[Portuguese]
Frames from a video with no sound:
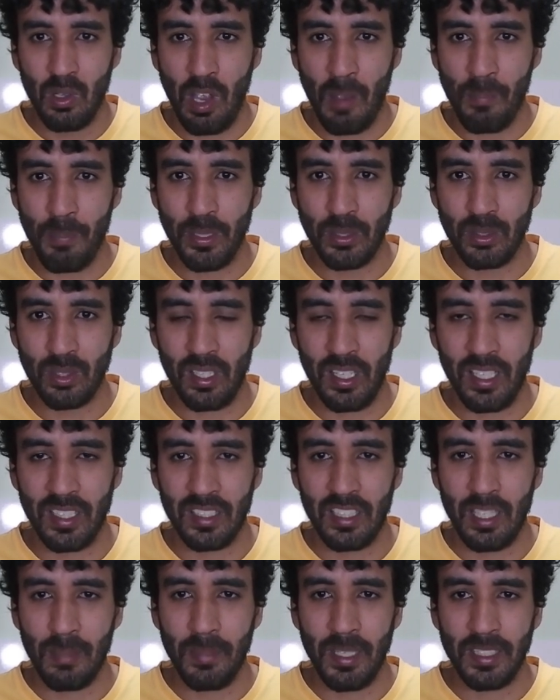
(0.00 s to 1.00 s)
a
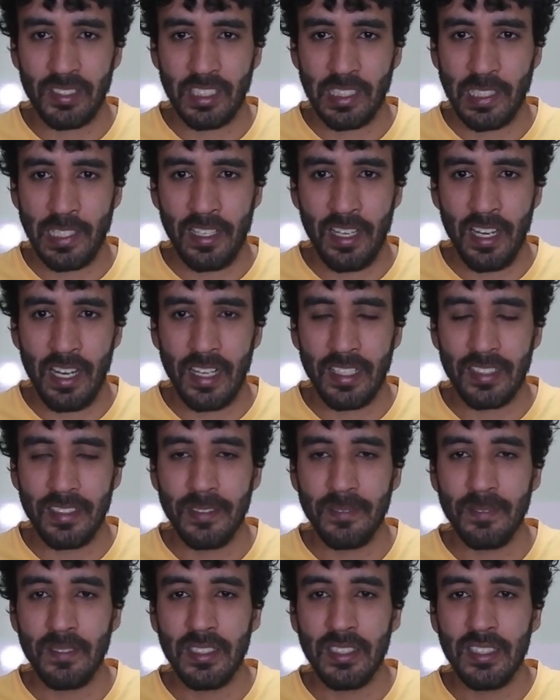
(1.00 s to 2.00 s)
personagem da Marcia Gay
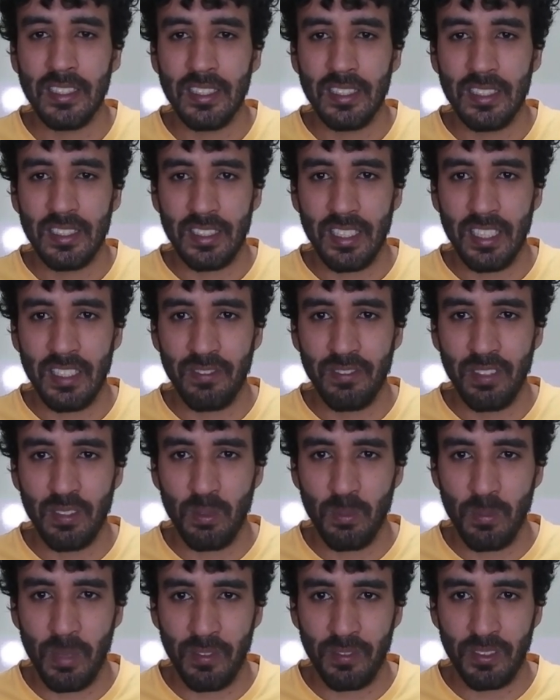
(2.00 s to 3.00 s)
Harden, e ele
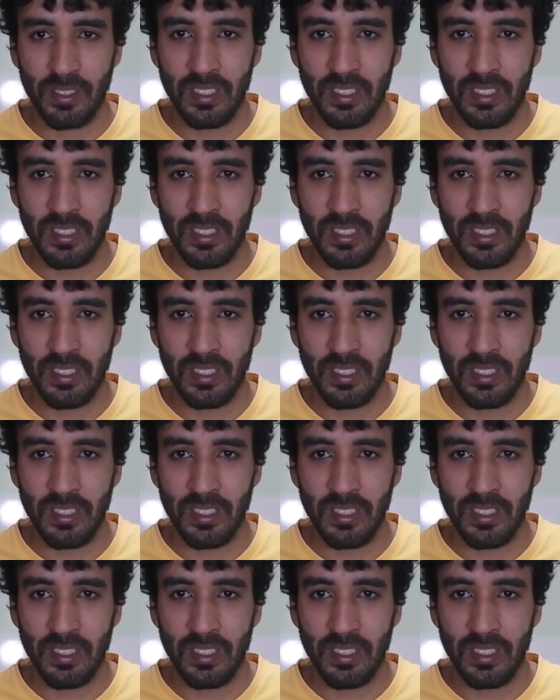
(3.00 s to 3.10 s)
vive uma